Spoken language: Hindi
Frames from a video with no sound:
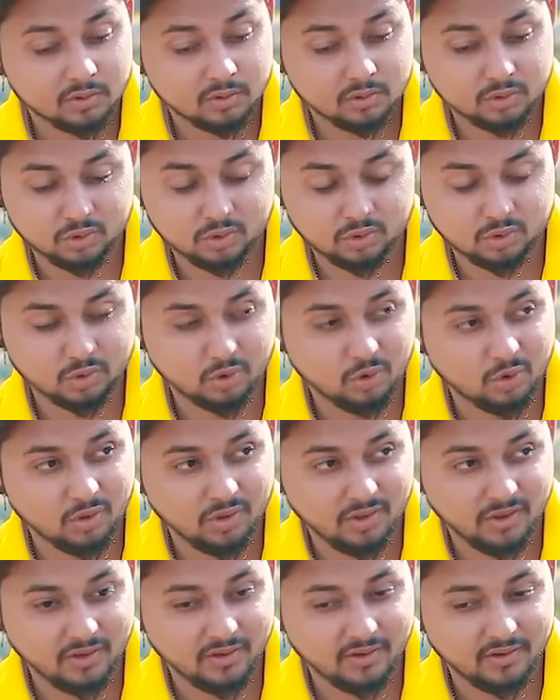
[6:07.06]

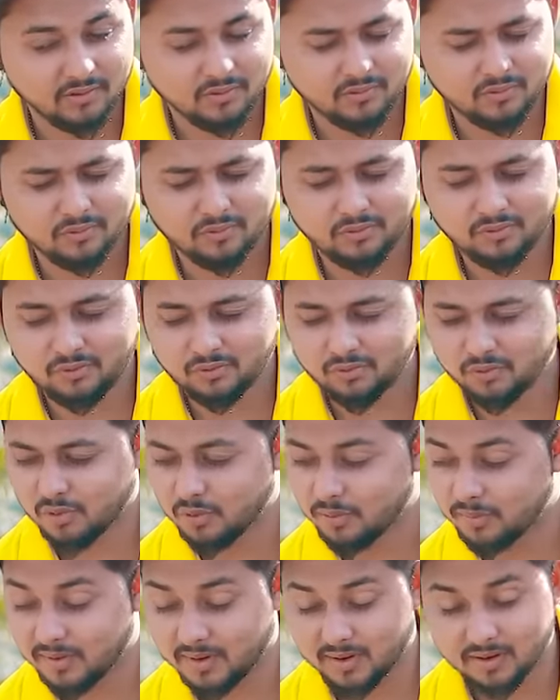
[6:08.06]
सॉरी
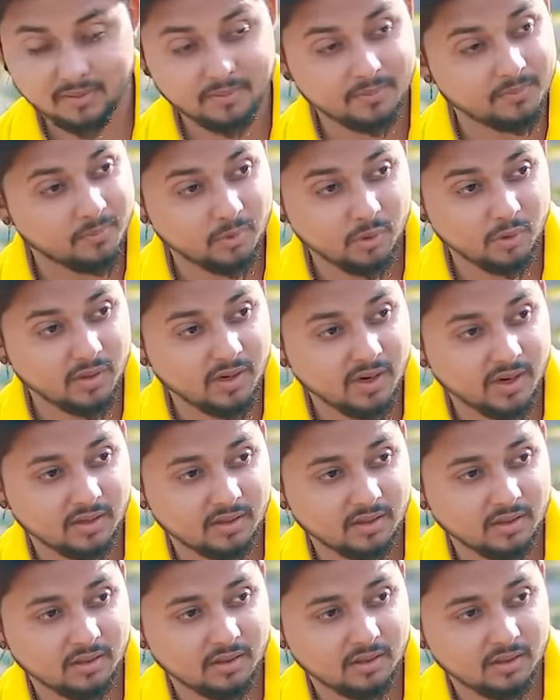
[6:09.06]
वो मैं भूल गया
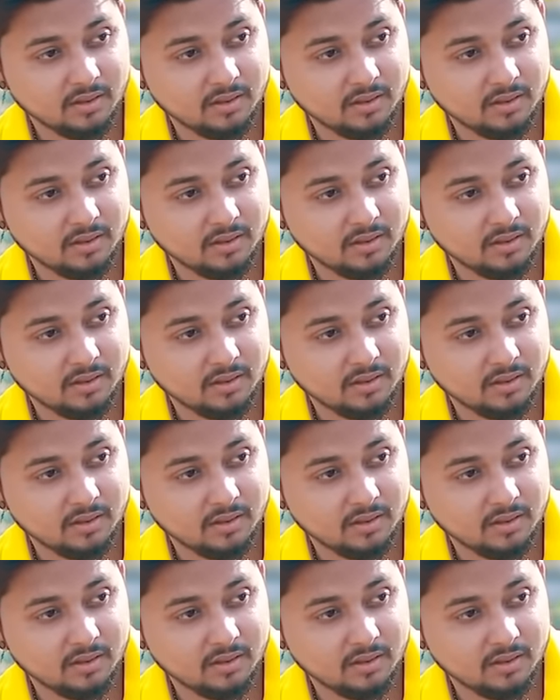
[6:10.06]
था